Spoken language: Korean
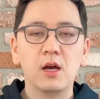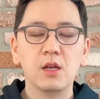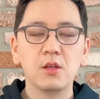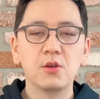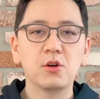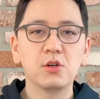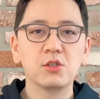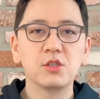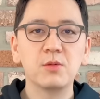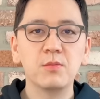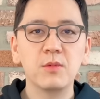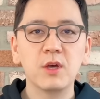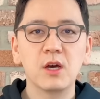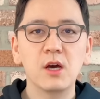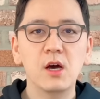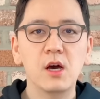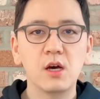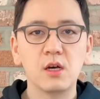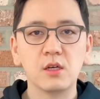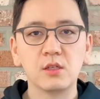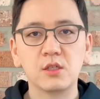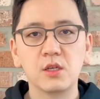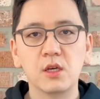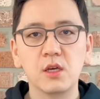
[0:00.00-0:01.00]

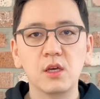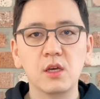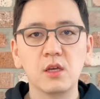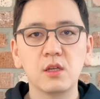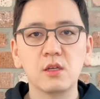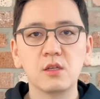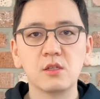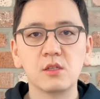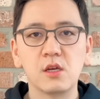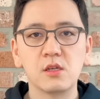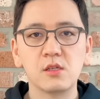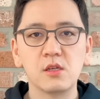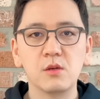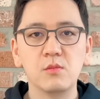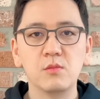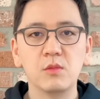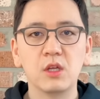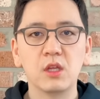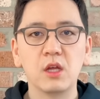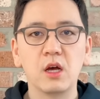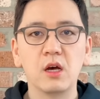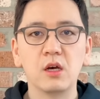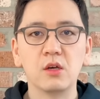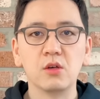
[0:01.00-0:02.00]
안녕하십니까 책 읽는
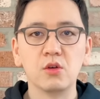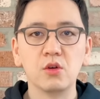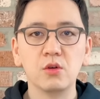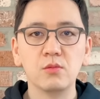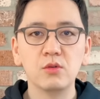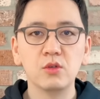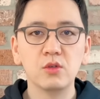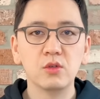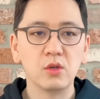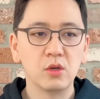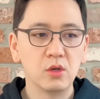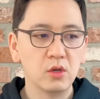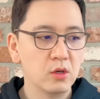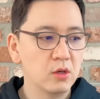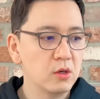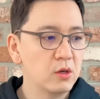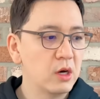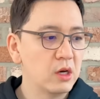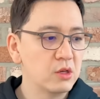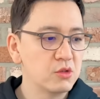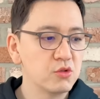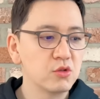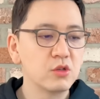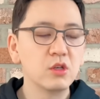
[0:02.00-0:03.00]
사자입니다 여러분
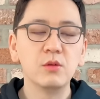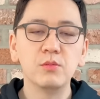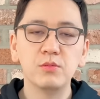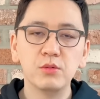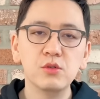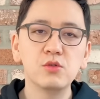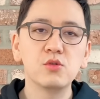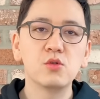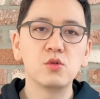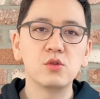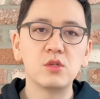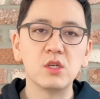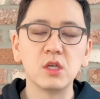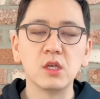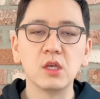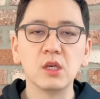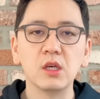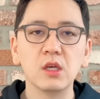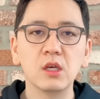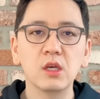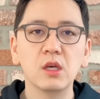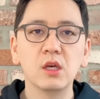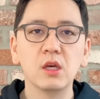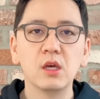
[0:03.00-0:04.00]
어, 아주 기쁜
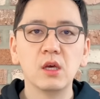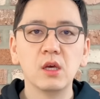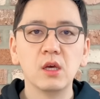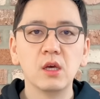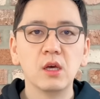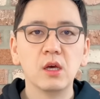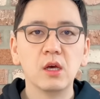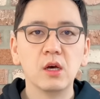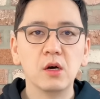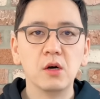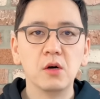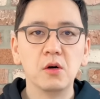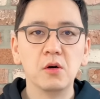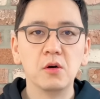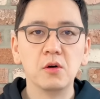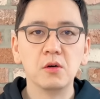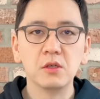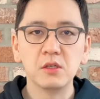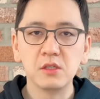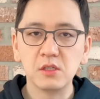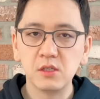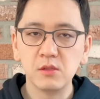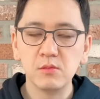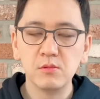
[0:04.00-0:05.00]
소식이 어,
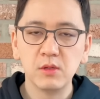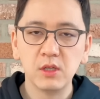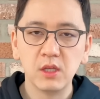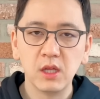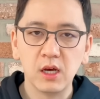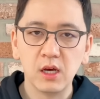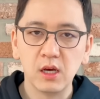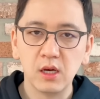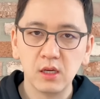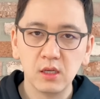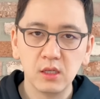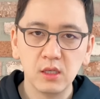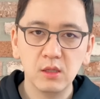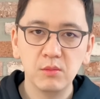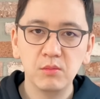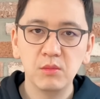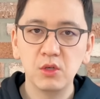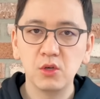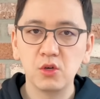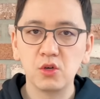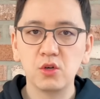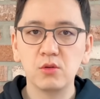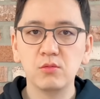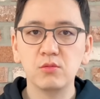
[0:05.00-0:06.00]
있습니다
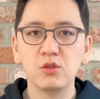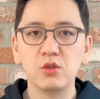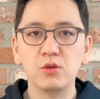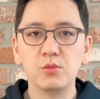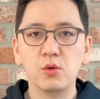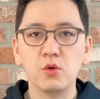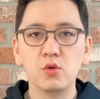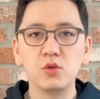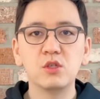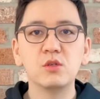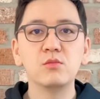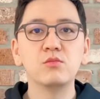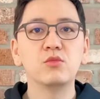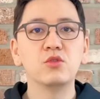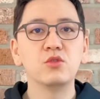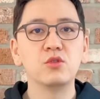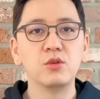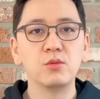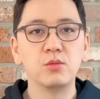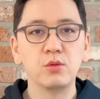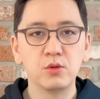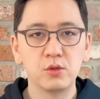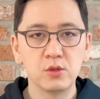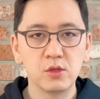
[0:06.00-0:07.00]
이미 여러분들 보신
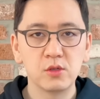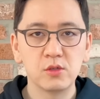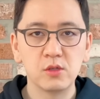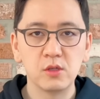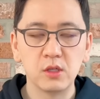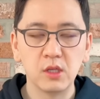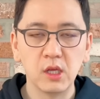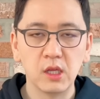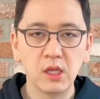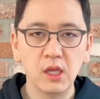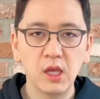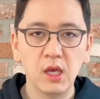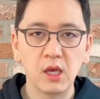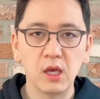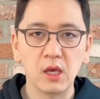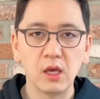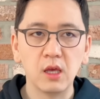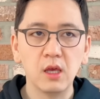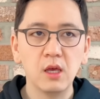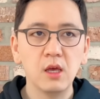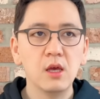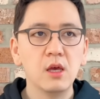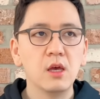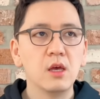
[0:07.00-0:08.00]
분들 보셨을
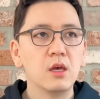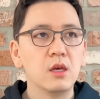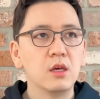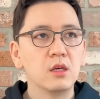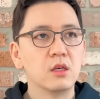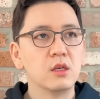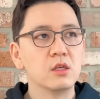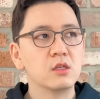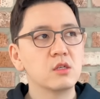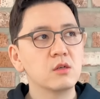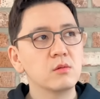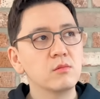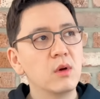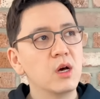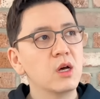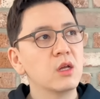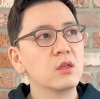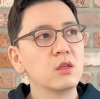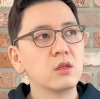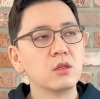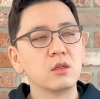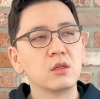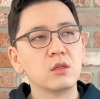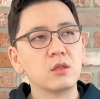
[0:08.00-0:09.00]
텐데
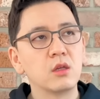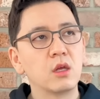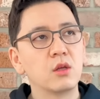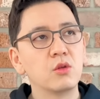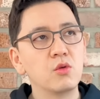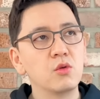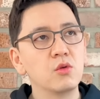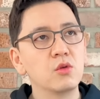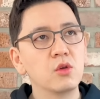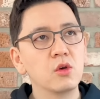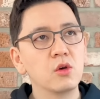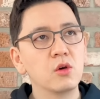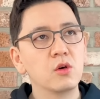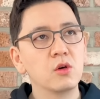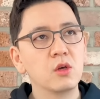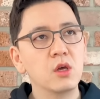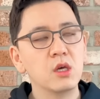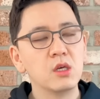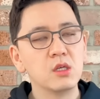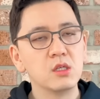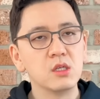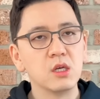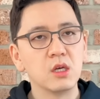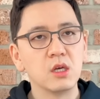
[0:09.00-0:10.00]
이승만
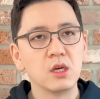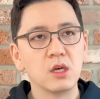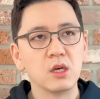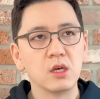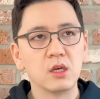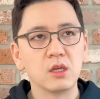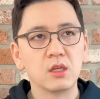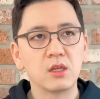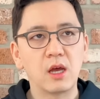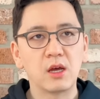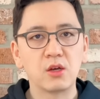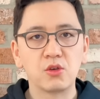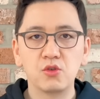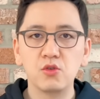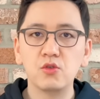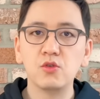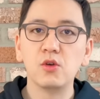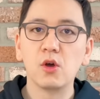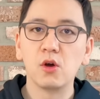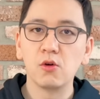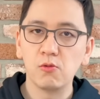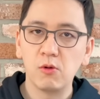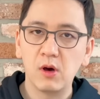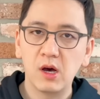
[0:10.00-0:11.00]
대통령의 이제
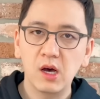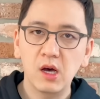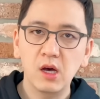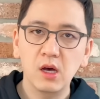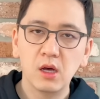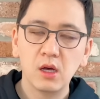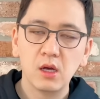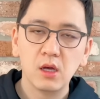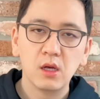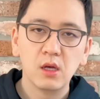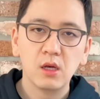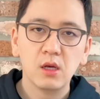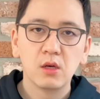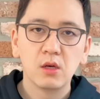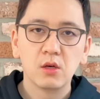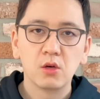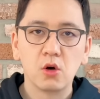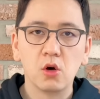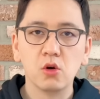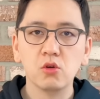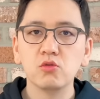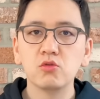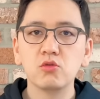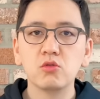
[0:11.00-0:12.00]
다큐 영화
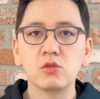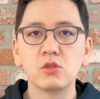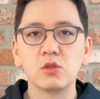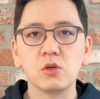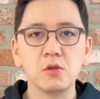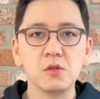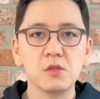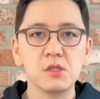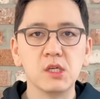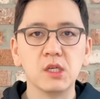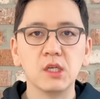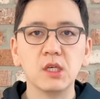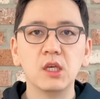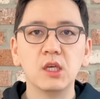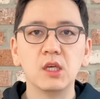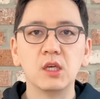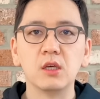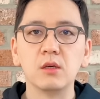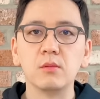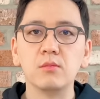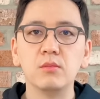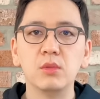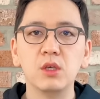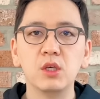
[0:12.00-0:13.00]
건국
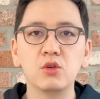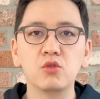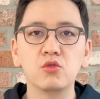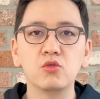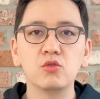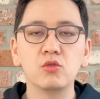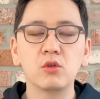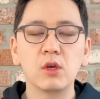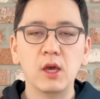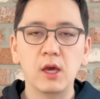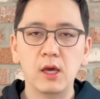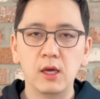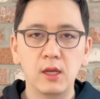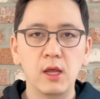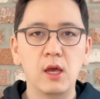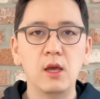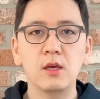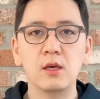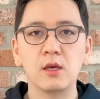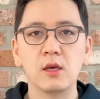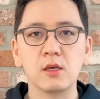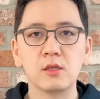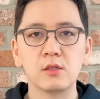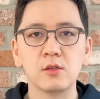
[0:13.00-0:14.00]
전쟁이 미국
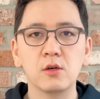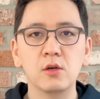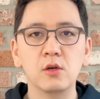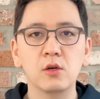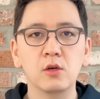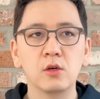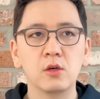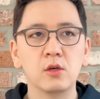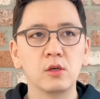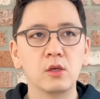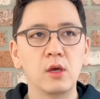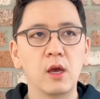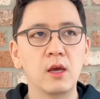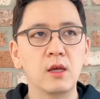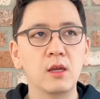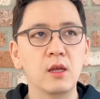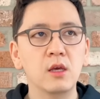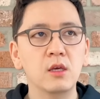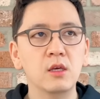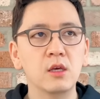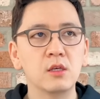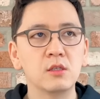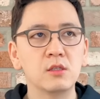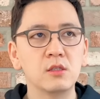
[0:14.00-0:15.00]
LA에서 l
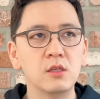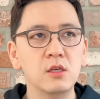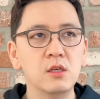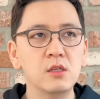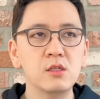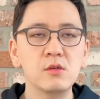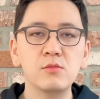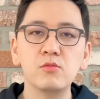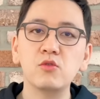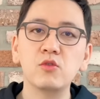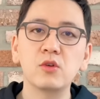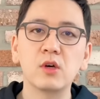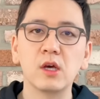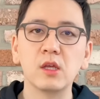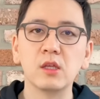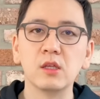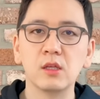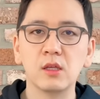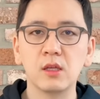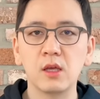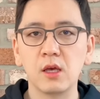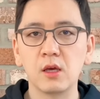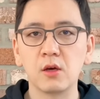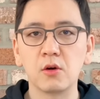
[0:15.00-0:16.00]
a 의 CGV가
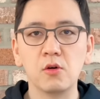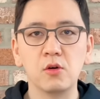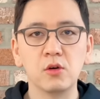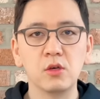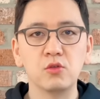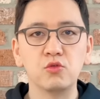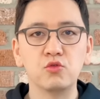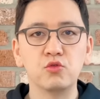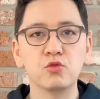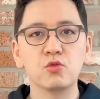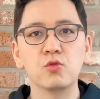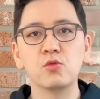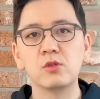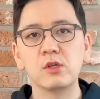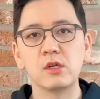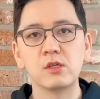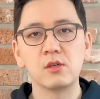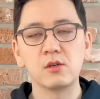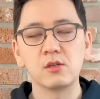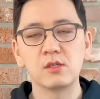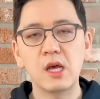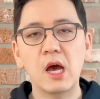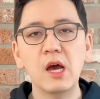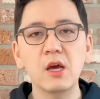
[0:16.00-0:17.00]
있는데 거기 두
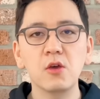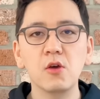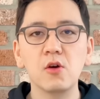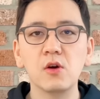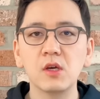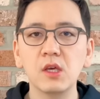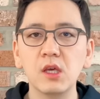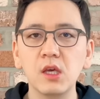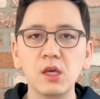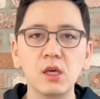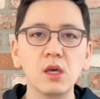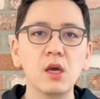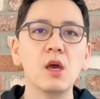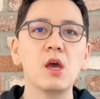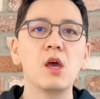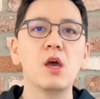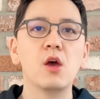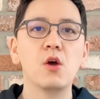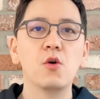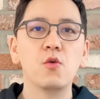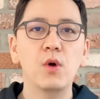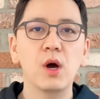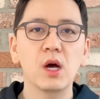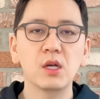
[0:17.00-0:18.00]
곳에서 상영이
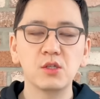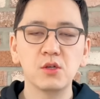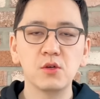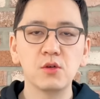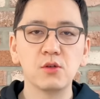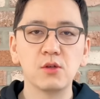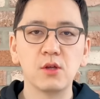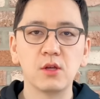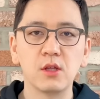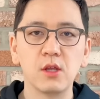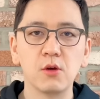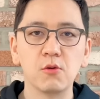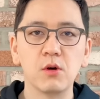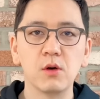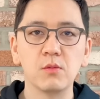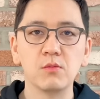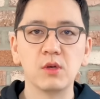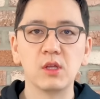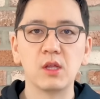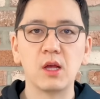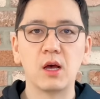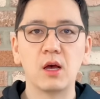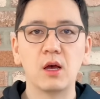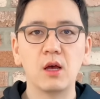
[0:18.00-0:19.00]
확정이 됐다고
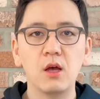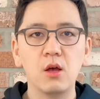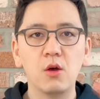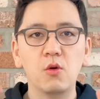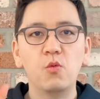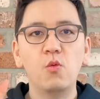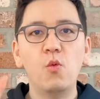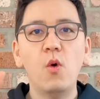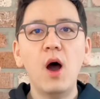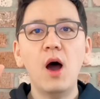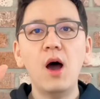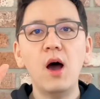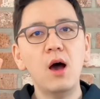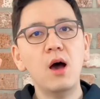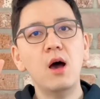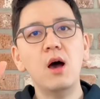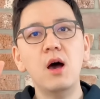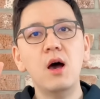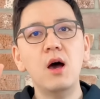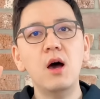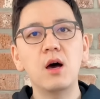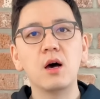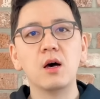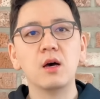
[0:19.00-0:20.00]
합니다
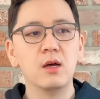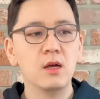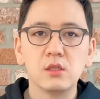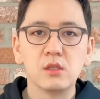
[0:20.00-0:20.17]
와